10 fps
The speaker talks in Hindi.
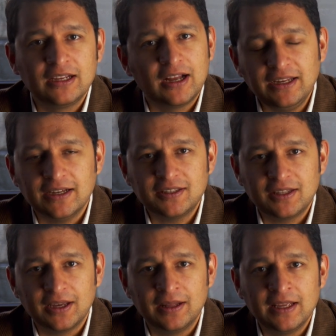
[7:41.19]
कई
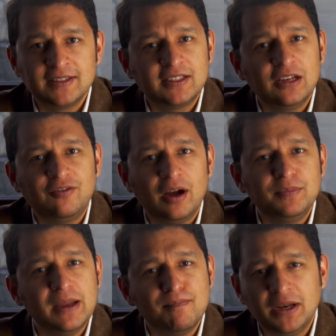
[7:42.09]
हस्तियां सिर्फ
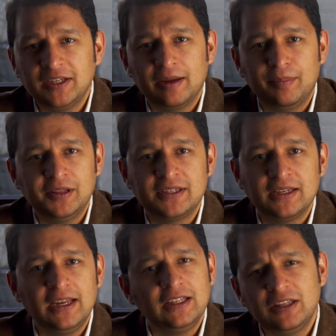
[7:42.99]
अपने मन के बल
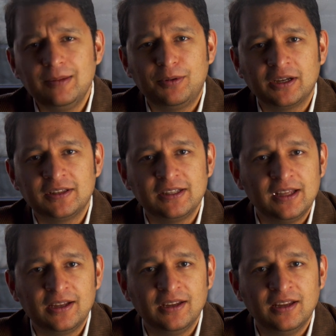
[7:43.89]
से इतनी प्रगति
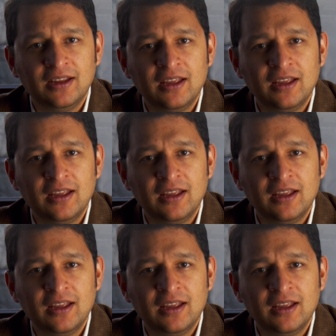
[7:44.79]
दे गई